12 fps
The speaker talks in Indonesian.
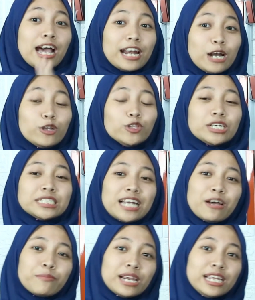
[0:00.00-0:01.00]
Dan untuk
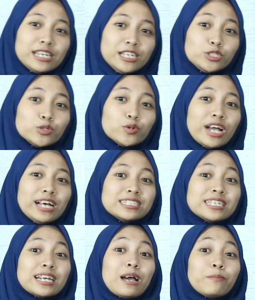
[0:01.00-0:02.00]
senapan ini juga
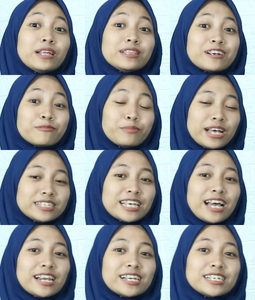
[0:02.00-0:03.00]
senapan terbest
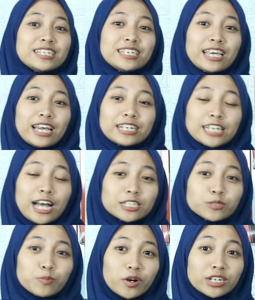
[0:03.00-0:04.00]
di GSA
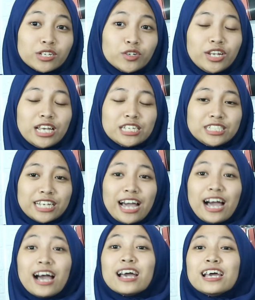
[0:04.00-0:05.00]
Sport
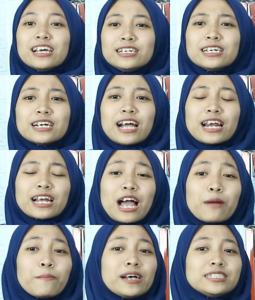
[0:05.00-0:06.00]
Indonesia dengan
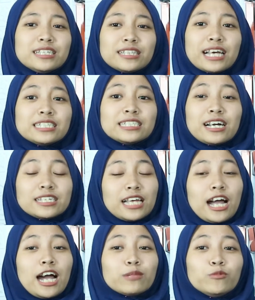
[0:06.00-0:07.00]
kapasitas yang
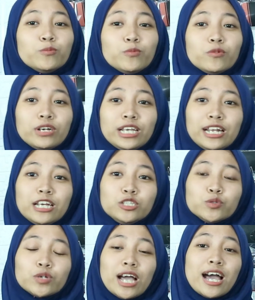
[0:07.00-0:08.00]
sangat mumpuni dan
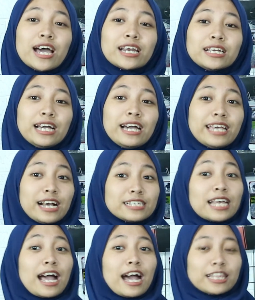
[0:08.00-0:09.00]
juga harga yang
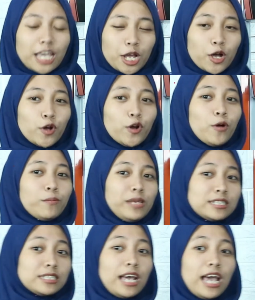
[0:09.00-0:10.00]
sangat ekonomis.